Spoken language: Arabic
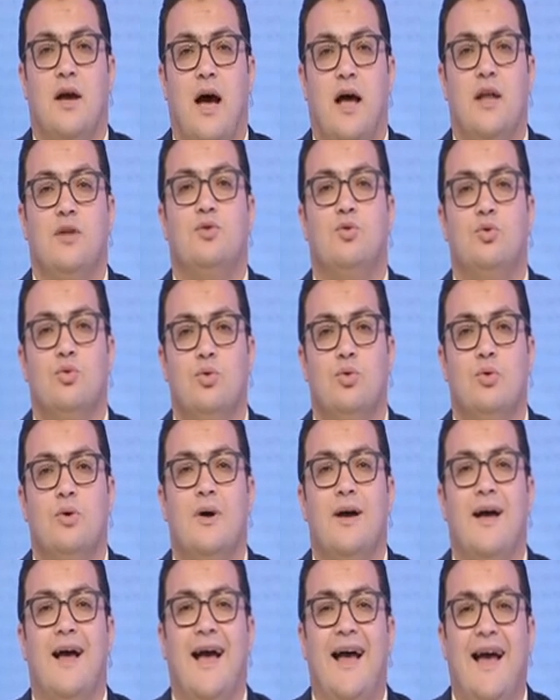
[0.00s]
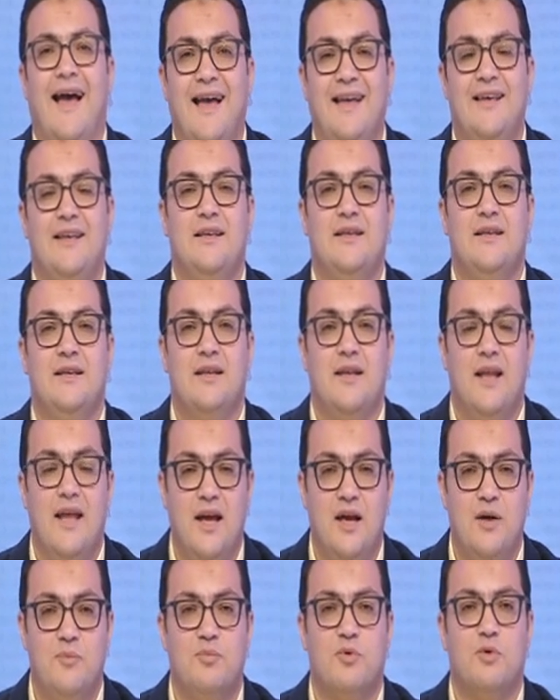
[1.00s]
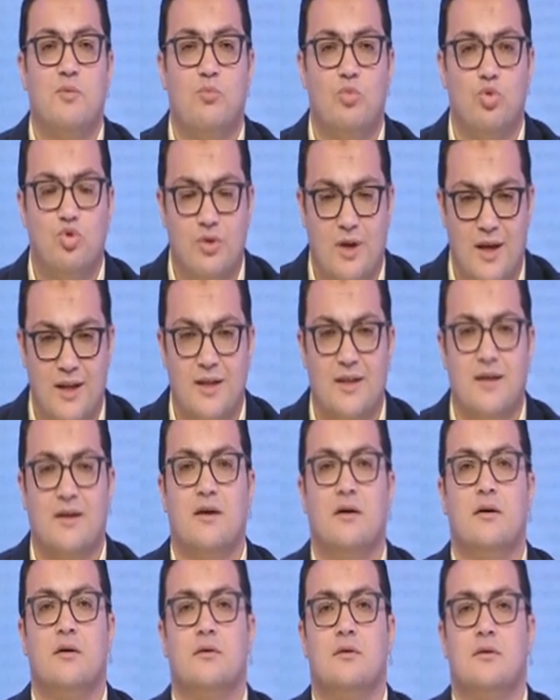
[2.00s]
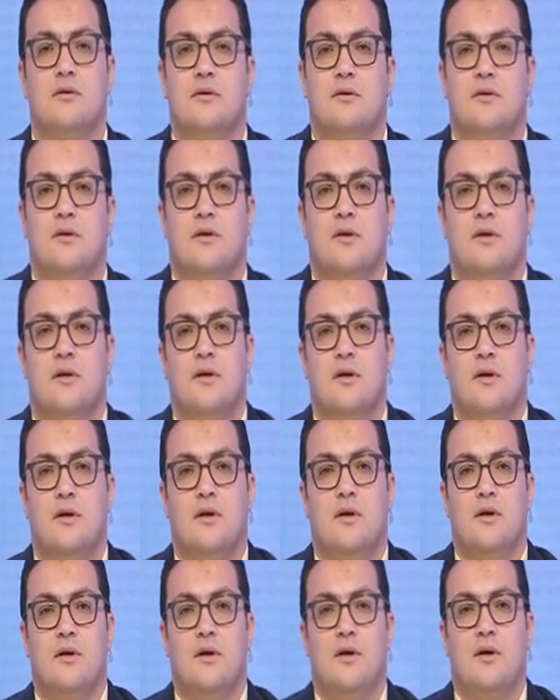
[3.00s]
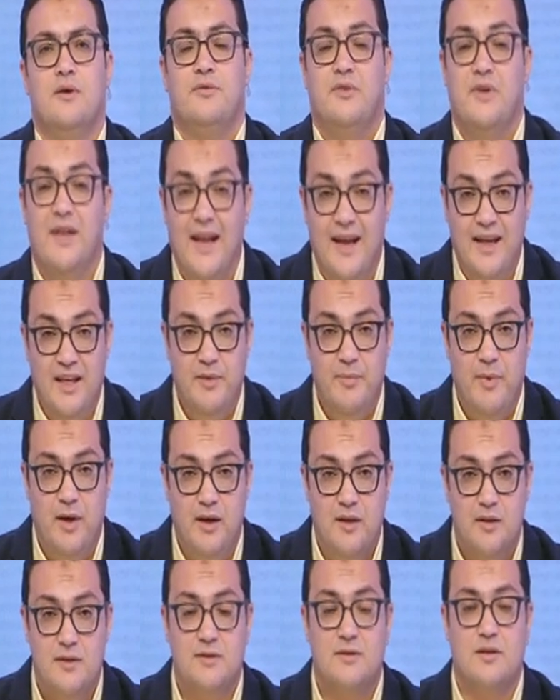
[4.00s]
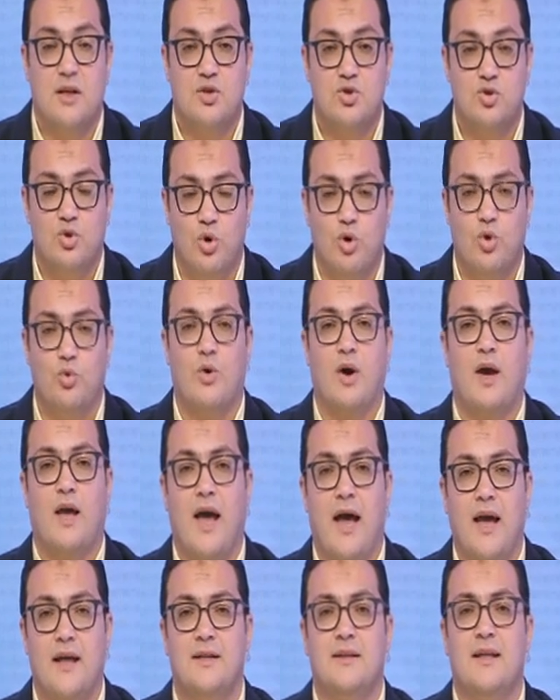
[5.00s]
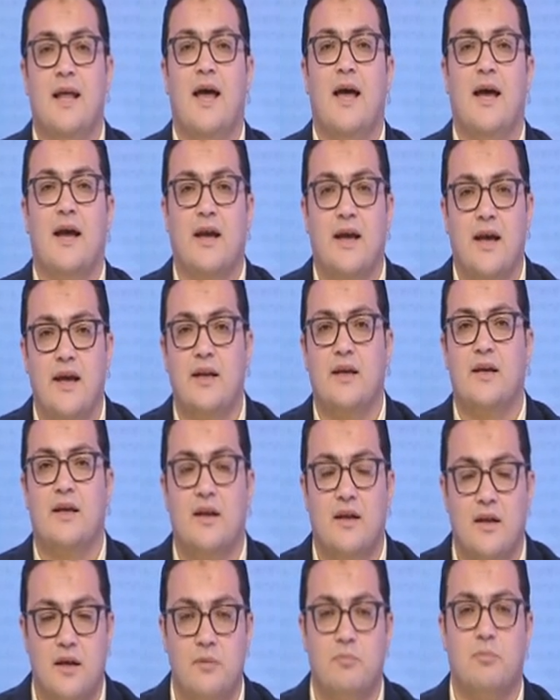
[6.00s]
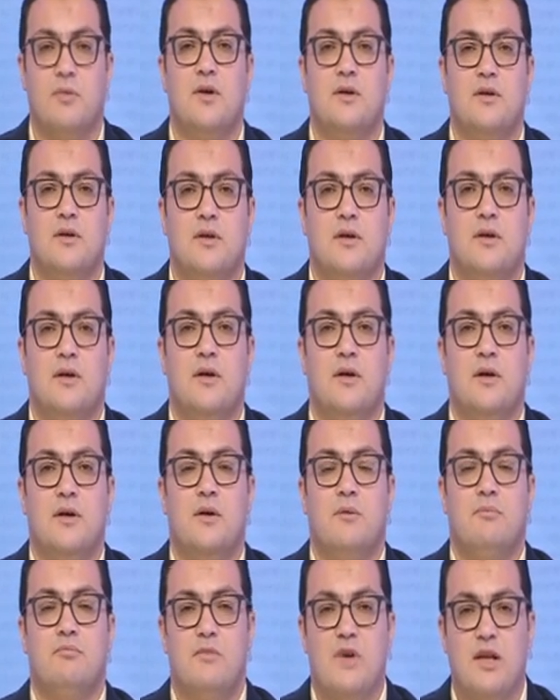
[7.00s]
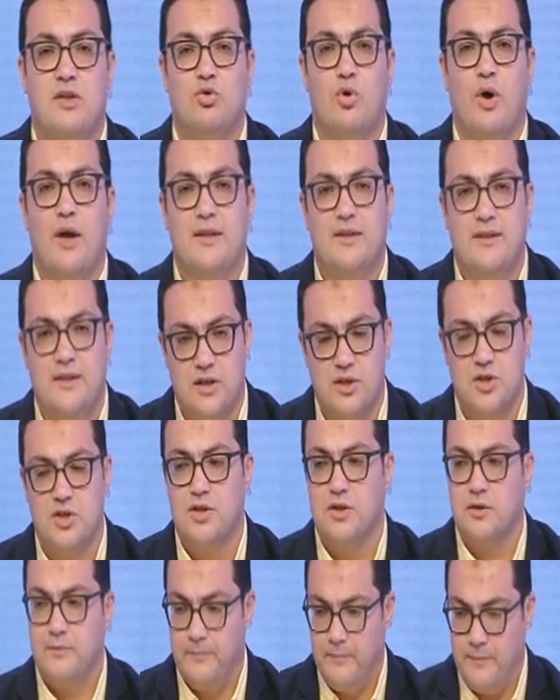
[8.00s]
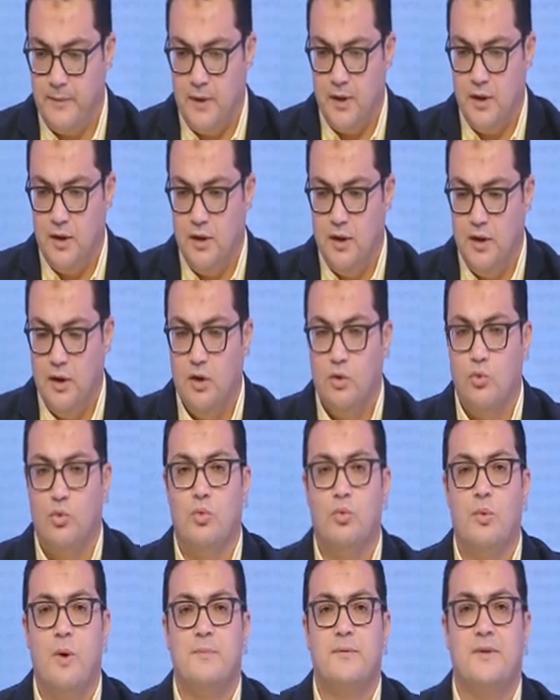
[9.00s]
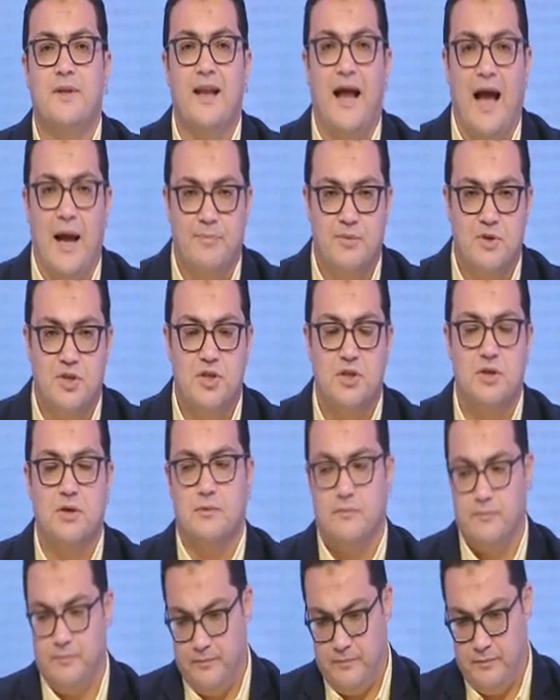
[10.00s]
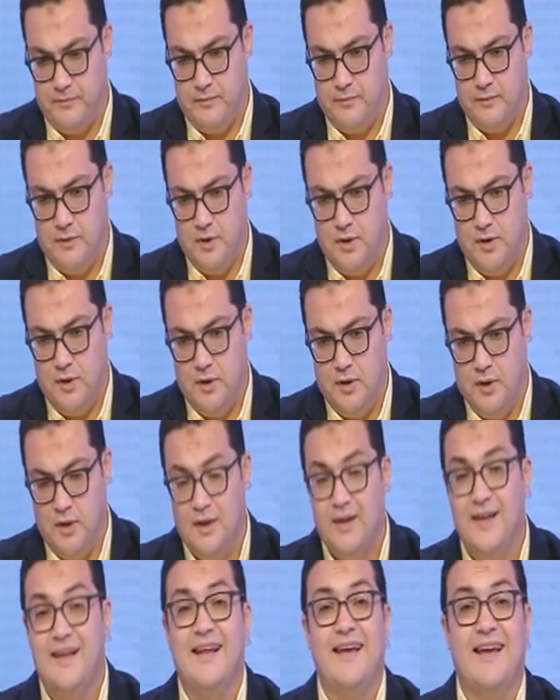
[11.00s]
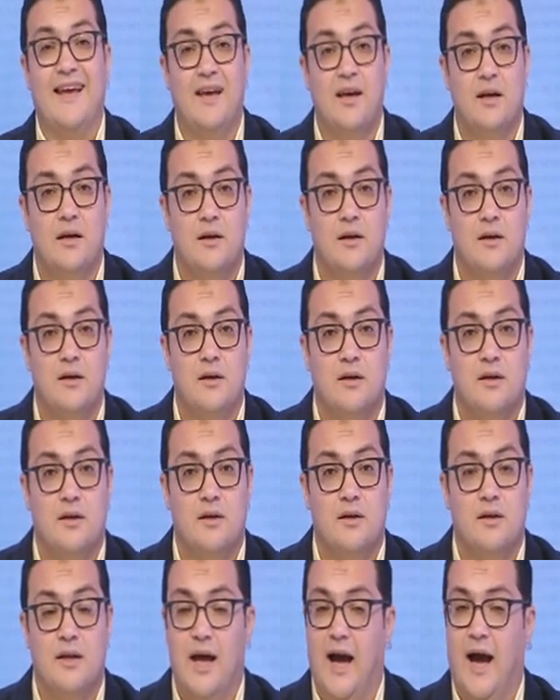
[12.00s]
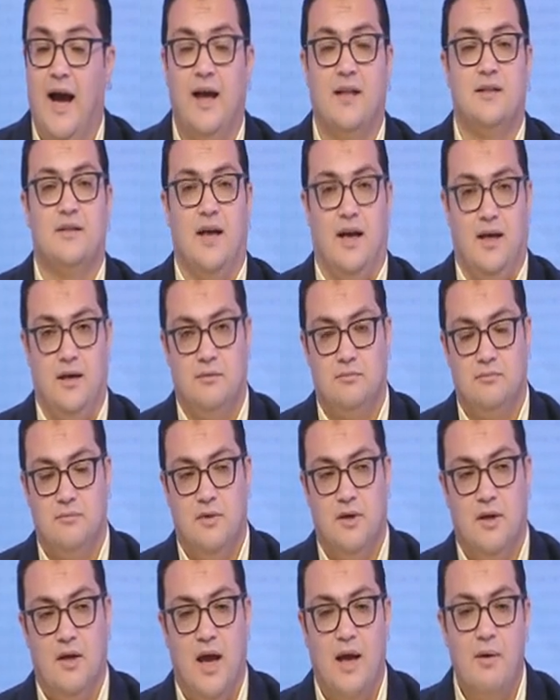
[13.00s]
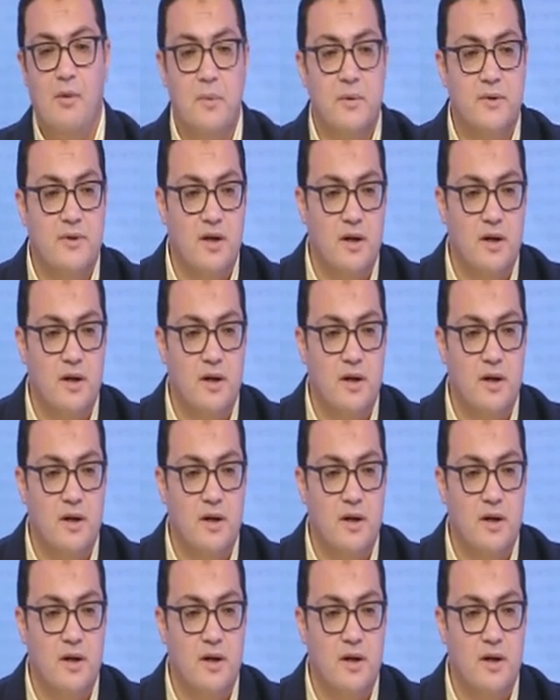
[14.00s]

عنده اي لاعب متالق في لعيبه تشعر وكأنها خارج الخدمة ما تؤديش وما بتلعبش ليه؟ لا أحد يعلم هل ما